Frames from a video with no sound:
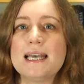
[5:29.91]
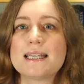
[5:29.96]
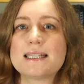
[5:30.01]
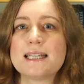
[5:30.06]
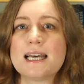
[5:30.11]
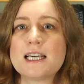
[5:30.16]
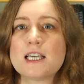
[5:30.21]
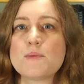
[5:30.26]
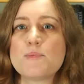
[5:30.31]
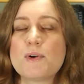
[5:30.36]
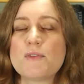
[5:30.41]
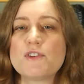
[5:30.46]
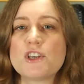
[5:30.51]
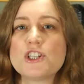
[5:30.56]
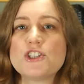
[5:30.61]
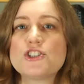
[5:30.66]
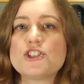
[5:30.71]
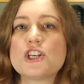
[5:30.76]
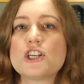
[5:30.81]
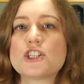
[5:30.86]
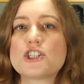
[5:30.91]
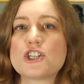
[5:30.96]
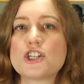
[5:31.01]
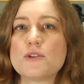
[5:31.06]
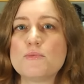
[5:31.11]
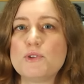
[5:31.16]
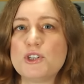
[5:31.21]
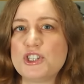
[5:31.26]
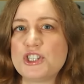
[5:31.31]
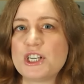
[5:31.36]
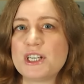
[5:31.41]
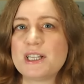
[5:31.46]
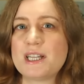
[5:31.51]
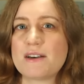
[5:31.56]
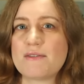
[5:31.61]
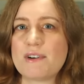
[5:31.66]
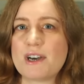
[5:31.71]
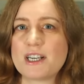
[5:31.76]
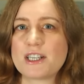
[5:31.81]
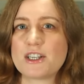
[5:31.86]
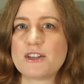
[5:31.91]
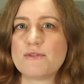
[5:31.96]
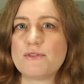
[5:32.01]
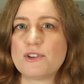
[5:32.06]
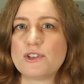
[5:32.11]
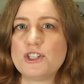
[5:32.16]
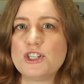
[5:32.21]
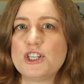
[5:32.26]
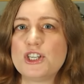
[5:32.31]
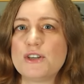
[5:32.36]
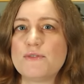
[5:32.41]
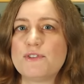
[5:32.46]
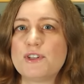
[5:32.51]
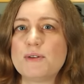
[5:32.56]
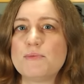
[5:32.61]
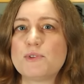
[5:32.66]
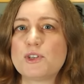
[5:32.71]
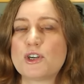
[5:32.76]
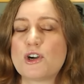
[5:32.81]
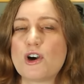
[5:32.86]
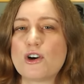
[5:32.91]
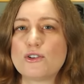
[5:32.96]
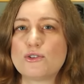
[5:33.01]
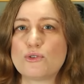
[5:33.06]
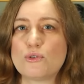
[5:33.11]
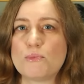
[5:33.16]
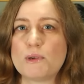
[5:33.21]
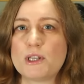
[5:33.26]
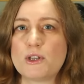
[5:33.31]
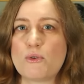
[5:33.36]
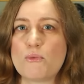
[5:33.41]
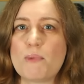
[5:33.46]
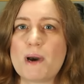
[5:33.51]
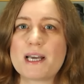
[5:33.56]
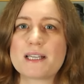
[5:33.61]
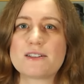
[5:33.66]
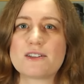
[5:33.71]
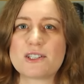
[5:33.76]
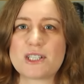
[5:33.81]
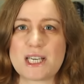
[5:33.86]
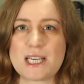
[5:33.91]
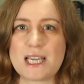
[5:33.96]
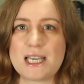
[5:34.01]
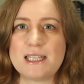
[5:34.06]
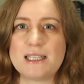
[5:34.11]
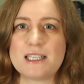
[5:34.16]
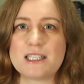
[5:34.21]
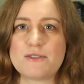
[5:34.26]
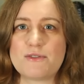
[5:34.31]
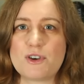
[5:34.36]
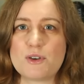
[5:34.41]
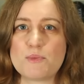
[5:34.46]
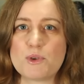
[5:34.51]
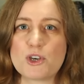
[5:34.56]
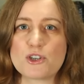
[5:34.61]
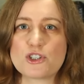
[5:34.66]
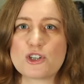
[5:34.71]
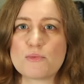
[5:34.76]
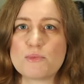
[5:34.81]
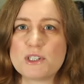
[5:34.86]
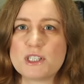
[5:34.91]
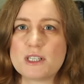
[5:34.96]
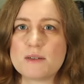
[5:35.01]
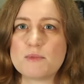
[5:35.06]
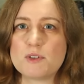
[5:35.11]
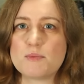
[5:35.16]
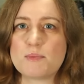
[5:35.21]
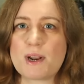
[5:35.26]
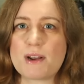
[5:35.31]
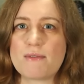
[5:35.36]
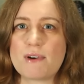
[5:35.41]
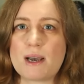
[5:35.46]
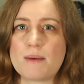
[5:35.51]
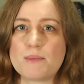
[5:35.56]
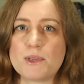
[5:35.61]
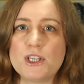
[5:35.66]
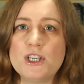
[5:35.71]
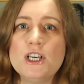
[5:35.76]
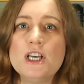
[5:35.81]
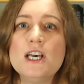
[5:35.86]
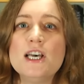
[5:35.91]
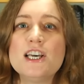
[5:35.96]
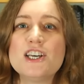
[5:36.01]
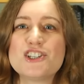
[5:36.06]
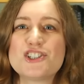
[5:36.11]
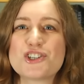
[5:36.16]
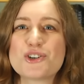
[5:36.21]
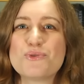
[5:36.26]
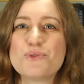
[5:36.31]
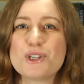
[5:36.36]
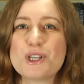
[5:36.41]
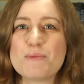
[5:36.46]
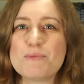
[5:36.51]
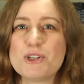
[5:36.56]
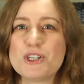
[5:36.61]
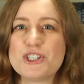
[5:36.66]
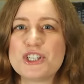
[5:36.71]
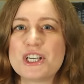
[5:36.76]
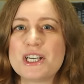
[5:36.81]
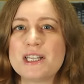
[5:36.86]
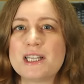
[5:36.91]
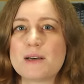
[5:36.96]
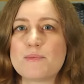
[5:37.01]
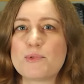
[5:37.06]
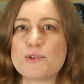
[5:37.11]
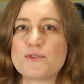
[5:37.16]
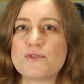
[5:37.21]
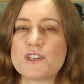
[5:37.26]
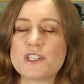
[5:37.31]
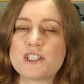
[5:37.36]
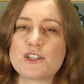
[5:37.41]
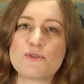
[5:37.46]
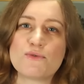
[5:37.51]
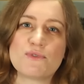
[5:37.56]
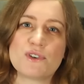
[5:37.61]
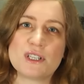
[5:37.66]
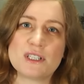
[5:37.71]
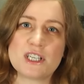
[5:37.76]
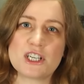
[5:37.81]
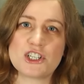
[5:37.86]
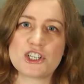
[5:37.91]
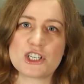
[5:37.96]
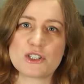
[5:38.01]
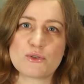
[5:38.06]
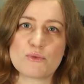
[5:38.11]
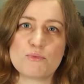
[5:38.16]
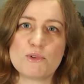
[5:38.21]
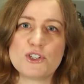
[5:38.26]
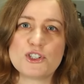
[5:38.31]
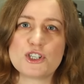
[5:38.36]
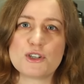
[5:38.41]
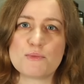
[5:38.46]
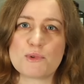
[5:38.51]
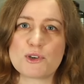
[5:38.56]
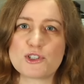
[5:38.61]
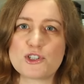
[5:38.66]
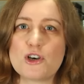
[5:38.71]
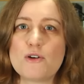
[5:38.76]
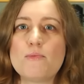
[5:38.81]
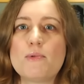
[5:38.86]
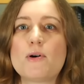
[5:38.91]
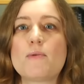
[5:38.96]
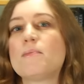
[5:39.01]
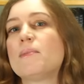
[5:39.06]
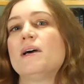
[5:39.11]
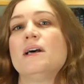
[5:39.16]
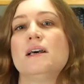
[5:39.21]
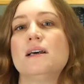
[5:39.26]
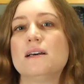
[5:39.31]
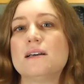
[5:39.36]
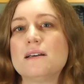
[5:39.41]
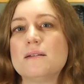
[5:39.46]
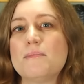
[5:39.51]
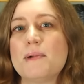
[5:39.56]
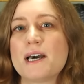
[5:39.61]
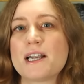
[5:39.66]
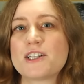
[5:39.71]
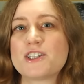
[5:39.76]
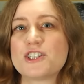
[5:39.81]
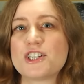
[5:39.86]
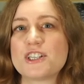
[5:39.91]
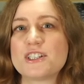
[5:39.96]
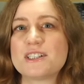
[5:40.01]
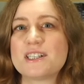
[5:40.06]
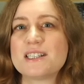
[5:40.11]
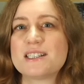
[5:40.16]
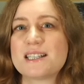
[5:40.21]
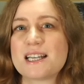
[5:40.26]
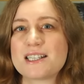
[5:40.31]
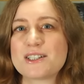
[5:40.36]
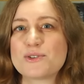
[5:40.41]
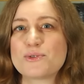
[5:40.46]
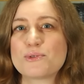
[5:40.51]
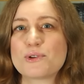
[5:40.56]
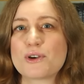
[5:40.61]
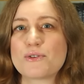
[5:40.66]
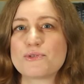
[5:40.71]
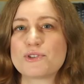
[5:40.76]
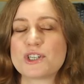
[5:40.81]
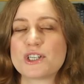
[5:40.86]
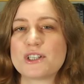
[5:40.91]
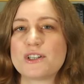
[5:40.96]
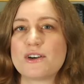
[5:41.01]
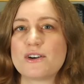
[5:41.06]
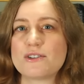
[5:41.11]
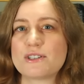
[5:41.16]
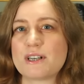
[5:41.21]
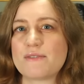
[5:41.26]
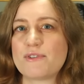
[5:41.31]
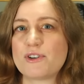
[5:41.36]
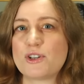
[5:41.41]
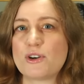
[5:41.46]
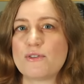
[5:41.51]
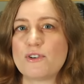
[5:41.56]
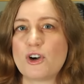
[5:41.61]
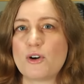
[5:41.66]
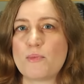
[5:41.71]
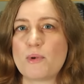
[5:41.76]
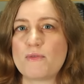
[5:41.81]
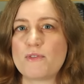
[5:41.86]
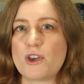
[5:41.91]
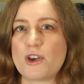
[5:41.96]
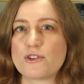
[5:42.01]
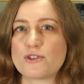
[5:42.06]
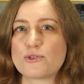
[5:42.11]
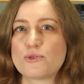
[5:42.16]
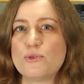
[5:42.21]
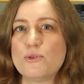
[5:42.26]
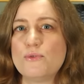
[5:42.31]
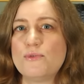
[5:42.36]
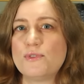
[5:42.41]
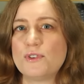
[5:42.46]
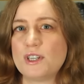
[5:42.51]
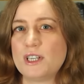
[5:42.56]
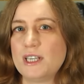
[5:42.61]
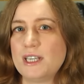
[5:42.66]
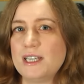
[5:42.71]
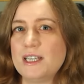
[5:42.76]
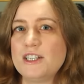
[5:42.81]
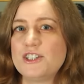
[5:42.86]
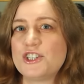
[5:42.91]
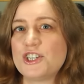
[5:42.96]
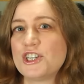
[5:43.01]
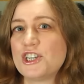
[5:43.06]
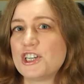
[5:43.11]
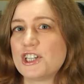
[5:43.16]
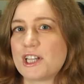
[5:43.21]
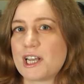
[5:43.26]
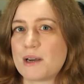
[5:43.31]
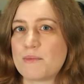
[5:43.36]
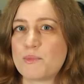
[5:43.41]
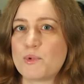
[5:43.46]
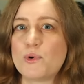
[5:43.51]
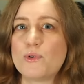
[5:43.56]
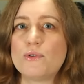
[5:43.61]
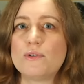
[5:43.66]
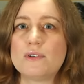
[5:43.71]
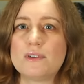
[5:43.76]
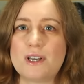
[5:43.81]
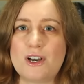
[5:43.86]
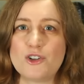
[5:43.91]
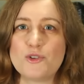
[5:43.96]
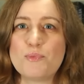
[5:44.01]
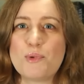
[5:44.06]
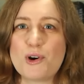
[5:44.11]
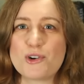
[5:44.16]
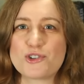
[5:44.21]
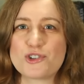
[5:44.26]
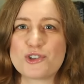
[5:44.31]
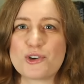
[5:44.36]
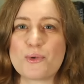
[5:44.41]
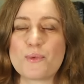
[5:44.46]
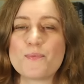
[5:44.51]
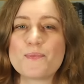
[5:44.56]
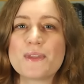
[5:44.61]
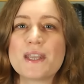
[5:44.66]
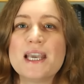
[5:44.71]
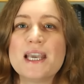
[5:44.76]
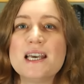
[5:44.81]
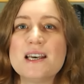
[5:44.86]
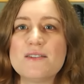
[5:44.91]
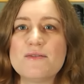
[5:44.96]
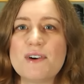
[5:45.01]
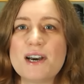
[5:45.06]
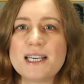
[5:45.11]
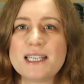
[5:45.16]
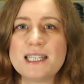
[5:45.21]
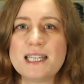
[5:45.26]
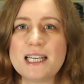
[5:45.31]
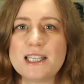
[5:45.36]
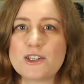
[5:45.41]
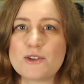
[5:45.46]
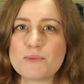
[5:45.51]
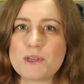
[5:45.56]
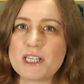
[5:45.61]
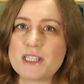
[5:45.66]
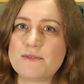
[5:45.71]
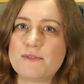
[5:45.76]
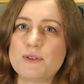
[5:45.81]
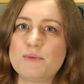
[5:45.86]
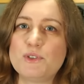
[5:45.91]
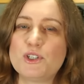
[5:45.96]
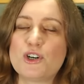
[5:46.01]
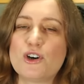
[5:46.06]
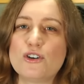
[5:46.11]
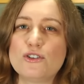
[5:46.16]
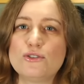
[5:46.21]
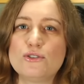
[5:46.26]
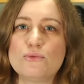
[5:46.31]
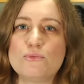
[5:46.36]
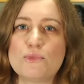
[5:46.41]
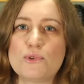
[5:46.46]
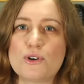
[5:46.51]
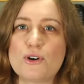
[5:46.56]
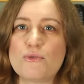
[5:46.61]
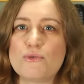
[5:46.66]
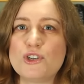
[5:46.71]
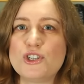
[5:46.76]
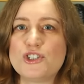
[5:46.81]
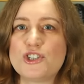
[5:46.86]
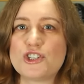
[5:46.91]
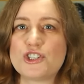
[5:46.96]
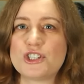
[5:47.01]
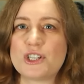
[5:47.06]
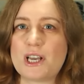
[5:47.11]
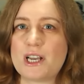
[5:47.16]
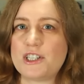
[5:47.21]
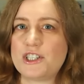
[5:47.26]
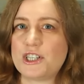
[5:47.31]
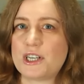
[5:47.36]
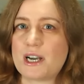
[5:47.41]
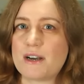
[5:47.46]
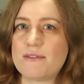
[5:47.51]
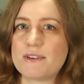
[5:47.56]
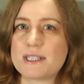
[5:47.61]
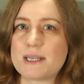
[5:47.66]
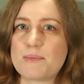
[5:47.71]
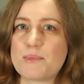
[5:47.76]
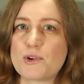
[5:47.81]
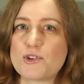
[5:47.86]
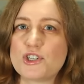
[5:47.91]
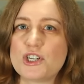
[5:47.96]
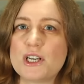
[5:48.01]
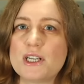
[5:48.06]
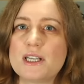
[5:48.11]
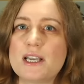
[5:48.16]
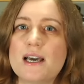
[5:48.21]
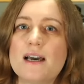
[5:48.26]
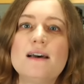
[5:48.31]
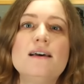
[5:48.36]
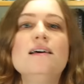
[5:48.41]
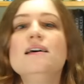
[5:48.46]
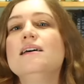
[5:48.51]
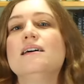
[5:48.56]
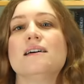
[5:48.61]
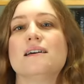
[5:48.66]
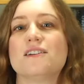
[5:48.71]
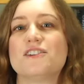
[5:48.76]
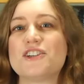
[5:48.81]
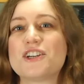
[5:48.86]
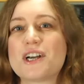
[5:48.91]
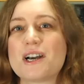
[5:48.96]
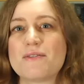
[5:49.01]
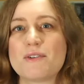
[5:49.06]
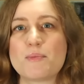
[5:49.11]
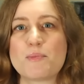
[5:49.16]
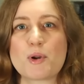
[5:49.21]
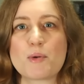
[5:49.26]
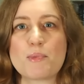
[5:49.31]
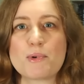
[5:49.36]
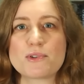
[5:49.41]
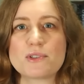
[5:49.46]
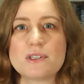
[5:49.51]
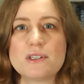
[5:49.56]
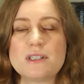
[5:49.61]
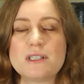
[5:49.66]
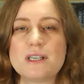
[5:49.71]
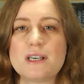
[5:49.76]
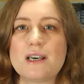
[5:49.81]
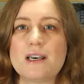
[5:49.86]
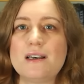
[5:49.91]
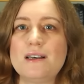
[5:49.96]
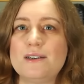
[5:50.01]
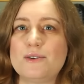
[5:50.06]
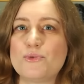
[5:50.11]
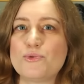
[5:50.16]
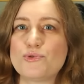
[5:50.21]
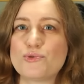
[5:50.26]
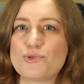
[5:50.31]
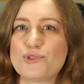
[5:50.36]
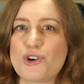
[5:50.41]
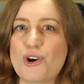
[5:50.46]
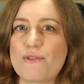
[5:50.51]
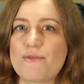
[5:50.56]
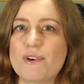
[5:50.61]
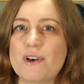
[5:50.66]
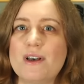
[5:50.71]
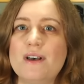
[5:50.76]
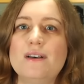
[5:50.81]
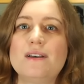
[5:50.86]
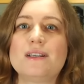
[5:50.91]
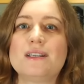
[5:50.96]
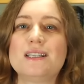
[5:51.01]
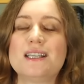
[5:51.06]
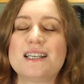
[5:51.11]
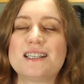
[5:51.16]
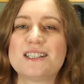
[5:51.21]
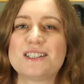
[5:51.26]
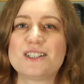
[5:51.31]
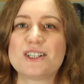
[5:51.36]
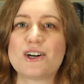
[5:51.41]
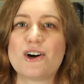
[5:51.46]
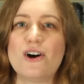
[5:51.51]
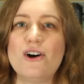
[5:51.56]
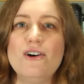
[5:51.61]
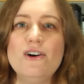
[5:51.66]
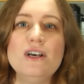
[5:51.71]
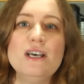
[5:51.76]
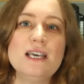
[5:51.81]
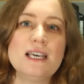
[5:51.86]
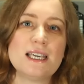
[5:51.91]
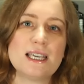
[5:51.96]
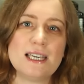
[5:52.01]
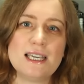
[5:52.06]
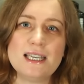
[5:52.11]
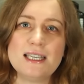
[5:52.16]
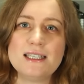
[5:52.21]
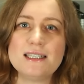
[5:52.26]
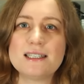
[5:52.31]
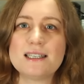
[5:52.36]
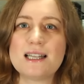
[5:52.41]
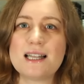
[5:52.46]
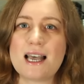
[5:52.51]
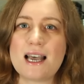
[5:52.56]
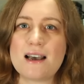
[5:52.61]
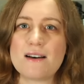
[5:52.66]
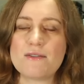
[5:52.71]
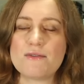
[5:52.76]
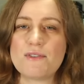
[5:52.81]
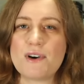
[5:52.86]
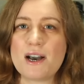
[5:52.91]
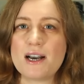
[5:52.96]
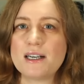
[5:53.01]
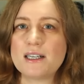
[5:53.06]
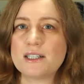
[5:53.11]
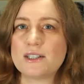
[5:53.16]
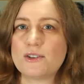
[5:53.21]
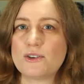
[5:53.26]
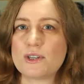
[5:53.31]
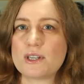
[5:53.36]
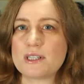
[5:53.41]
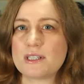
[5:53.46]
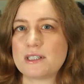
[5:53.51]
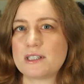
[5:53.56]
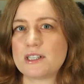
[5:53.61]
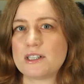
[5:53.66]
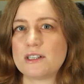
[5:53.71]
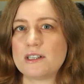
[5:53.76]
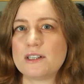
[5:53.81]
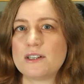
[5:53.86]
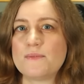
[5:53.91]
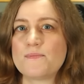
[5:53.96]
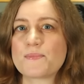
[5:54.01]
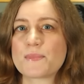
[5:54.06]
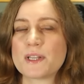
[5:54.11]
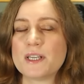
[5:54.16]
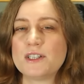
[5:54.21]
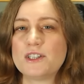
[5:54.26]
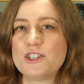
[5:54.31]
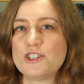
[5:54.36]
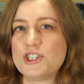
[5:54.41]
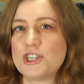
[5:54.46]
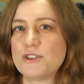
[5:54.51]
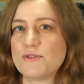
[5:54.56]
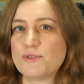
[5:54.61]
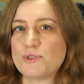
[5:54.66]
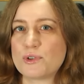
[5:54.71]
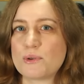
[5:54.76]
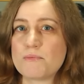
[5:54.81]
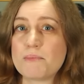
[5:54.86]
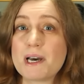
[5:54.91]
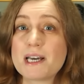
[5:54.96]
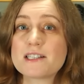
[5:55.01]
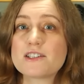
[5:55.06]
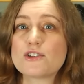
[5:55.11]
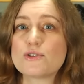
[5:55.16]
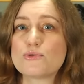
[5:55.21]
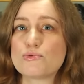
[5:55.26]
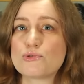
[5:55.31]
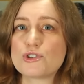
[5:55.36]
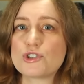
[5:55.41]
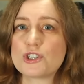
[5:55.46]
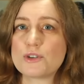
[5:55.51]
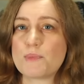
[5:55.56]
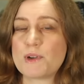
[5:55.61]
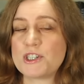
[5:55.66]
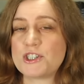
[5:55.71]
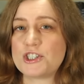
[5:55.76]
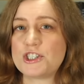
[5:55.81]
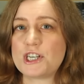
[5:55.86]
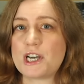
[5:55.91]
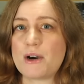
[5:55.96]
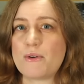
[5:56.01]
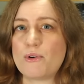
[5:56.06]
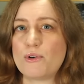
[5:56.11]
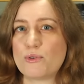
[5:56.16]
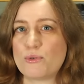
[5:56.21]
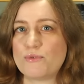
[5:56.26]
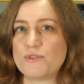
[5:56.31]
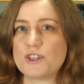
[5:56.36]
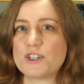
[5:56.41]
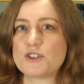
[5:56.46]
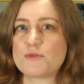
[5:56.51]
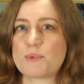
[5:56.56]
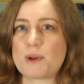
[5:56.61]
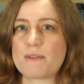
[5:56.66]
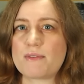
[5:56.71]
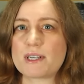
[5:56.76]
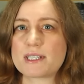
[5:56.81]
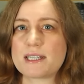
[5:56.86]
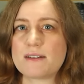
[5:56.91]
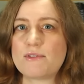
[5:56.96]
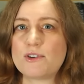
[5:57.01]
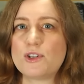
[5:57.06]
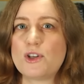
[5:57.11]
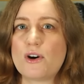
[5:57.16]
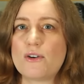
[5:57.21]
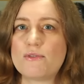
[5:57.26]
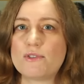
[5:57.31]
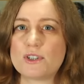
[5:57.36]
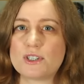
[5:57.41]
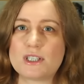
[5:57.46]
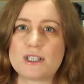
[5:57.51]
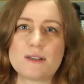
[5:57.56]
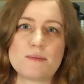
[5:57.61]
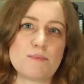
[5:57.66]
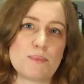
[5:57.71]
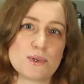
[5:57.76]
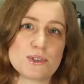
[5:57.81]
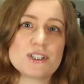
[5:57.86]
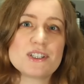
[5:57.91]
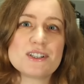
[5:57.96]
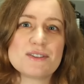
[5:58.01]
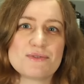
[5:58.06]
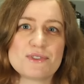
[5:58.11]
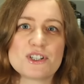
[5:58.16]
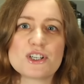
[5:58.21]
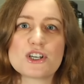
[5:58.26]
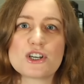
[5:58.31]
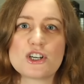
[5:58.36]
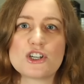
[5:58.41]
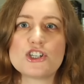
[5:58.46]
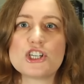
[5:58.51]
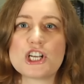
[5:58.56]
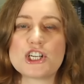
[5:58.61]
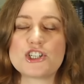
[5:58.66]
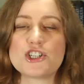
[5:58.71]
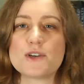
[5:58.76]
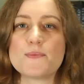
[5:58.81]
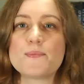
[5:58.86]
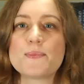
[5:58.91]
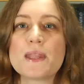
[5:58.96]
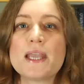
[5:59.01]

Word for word: Znaki powietrzne, czyli bliźnięta wagi i wodniki w tym tygodniu będą bardzo zajęte swoimi osobistymi sprawami. Szczególnie bliźnięta poświęcą więcej czasu bliskim osobom, e, bardziej zdystansują się do zawodowych obowiązków i dzięki temu e, odpoczną. Wagi natomiast w tym tygodniu mogą liczyć na ciekawe zaproszenia, e, ciekawe propozycje uczuciowe i nie tylko. I dla wag to jest tydzień, w którym bardzo dużo się będzie działo również w sprawach zawodowych, pozytywnych rzeczy.